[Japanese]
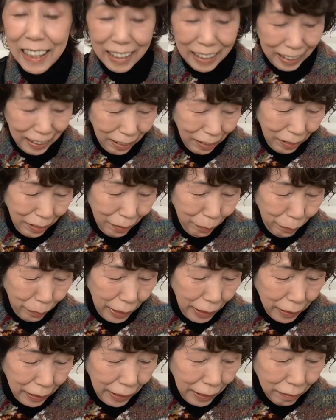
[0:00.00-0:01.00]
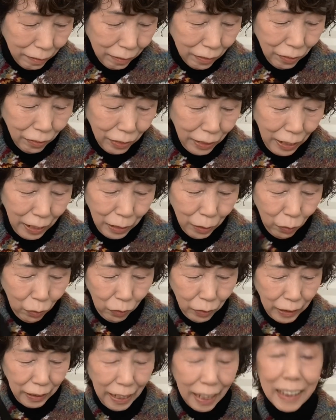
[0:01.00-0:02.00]
えー、見えているのでど
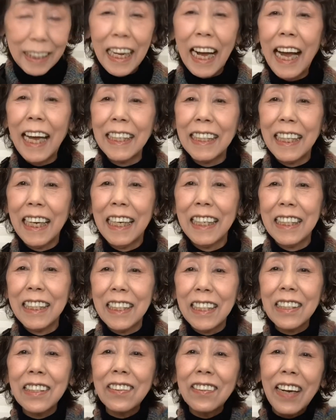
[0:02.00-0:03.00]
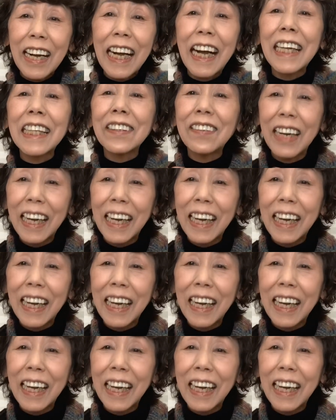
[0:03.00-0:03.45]
こに何が入ったかすぐ分か、分